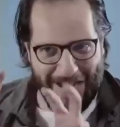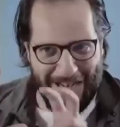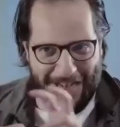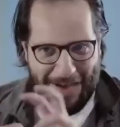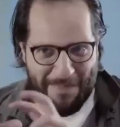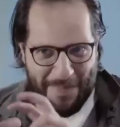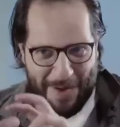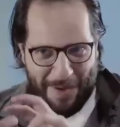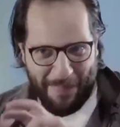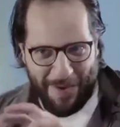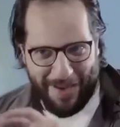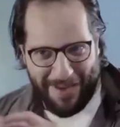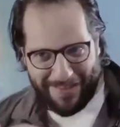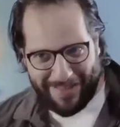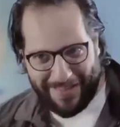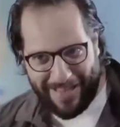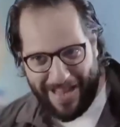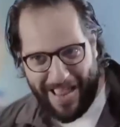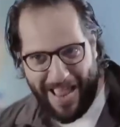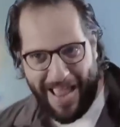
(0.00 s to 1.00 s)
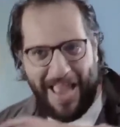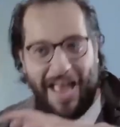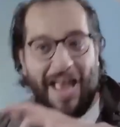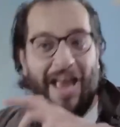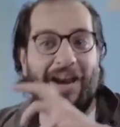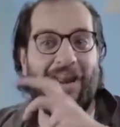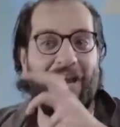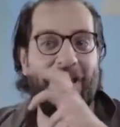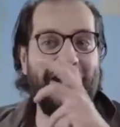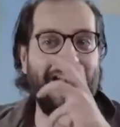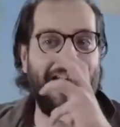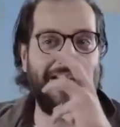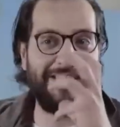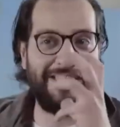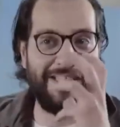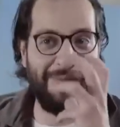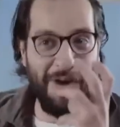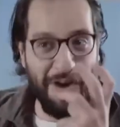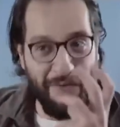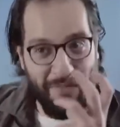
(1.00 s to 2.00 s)
رايحين من البياض كده رايحين على
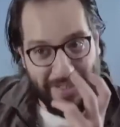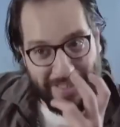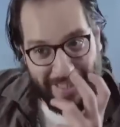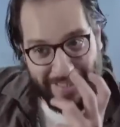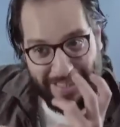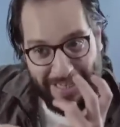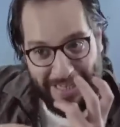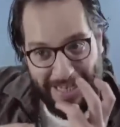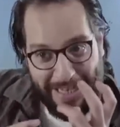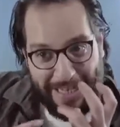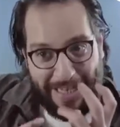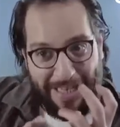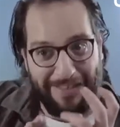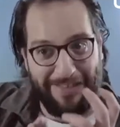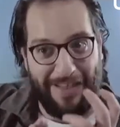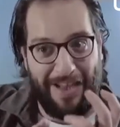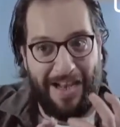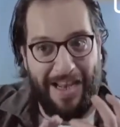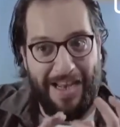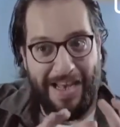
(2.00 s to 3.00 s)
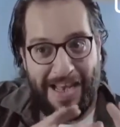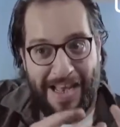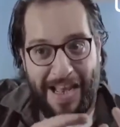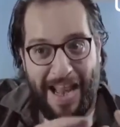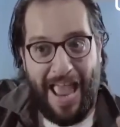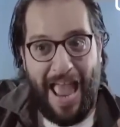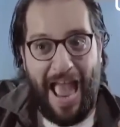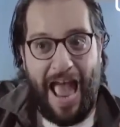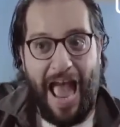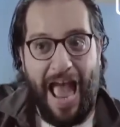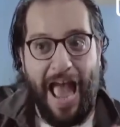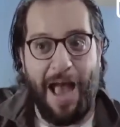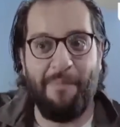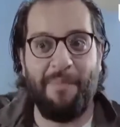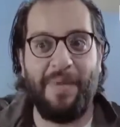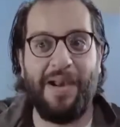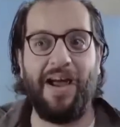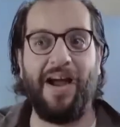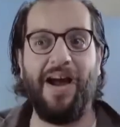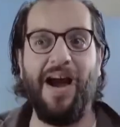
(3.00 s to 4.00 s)
السمار في تدريج طالعين
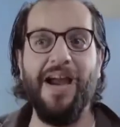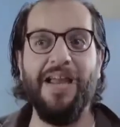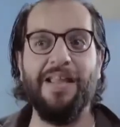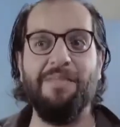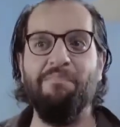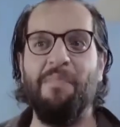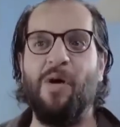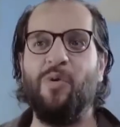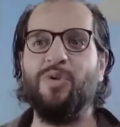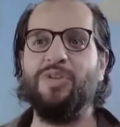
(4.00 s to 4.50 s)
ام لغايه ما